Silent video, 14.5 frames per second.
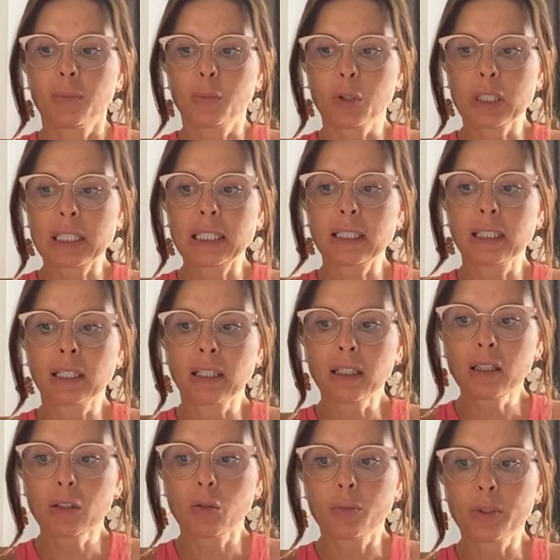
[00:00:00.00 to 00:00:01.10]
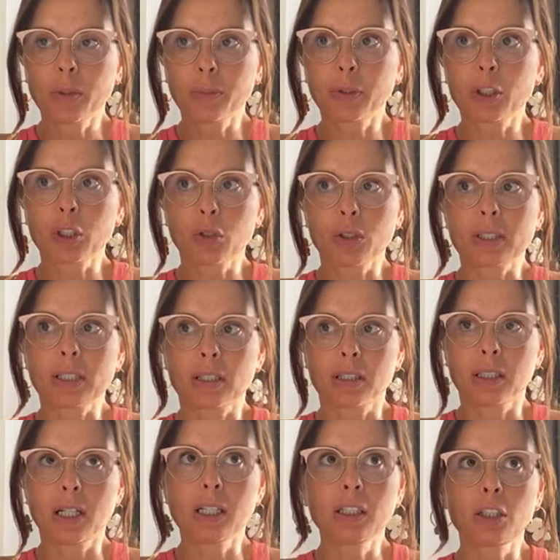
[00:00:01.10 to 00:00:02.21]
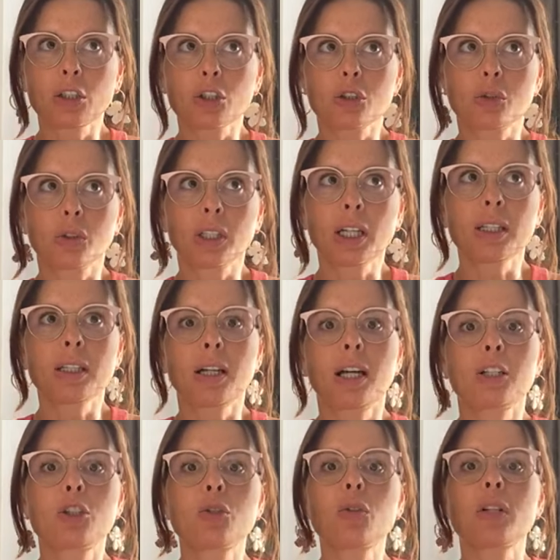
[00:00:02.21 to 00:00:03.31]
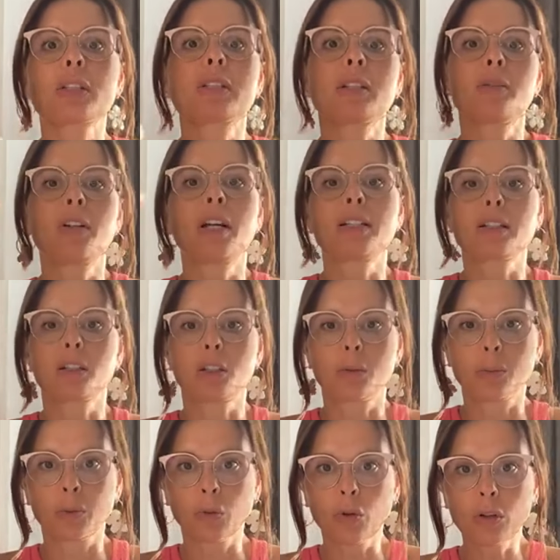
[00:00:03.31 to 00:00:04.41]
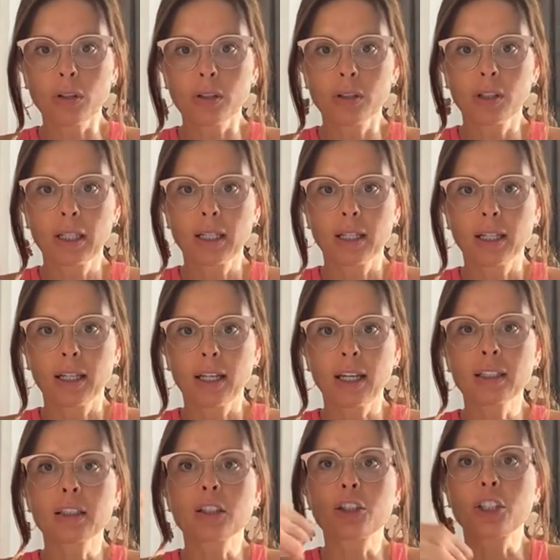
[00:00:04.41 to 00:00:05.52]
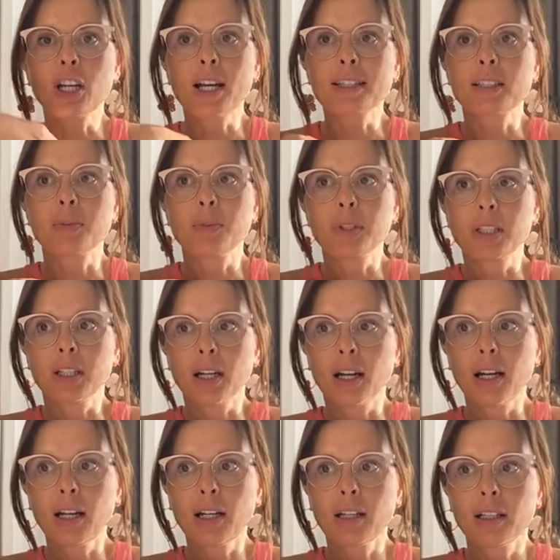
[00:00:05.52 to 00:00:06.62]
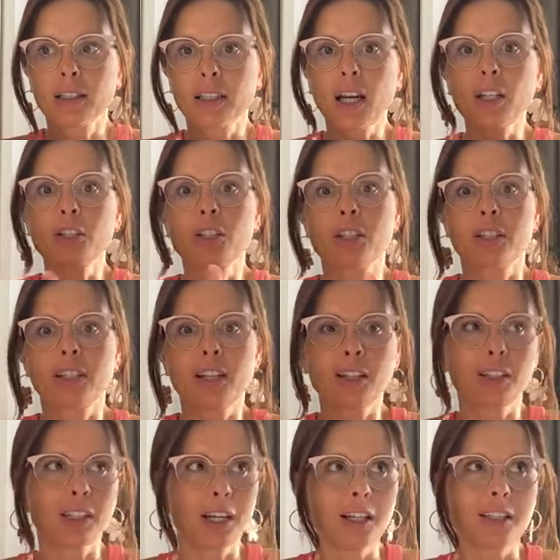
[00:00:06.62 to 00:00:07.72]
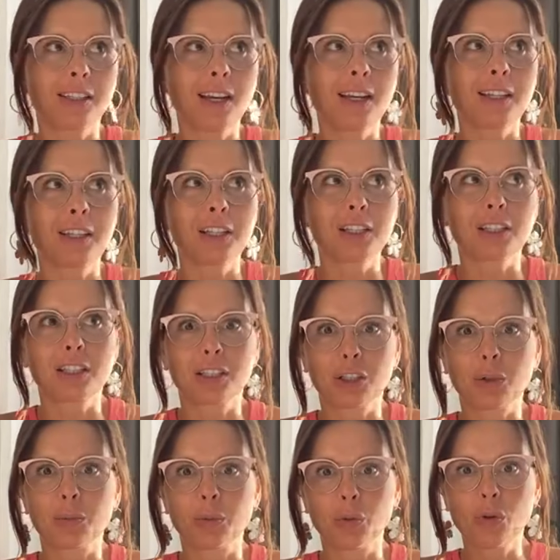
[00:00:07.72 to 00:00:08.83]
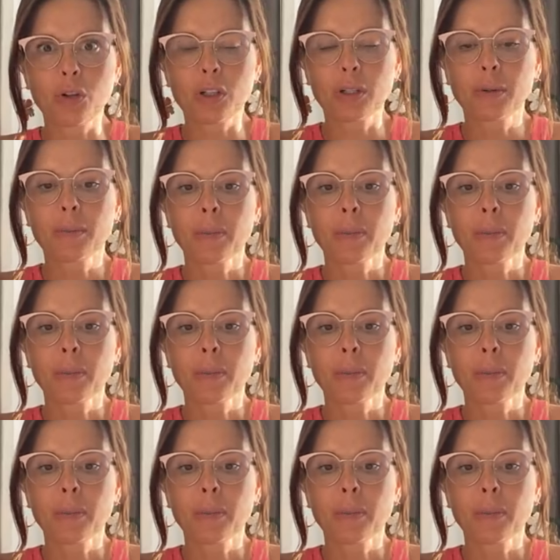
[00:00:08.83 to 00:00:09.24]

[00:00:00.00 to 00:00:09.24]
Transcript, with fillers: после игры, у меня пришло осознание, что я не хочу оставлять этот блог. Это часть меня. Я, я, я, я есть этот блог.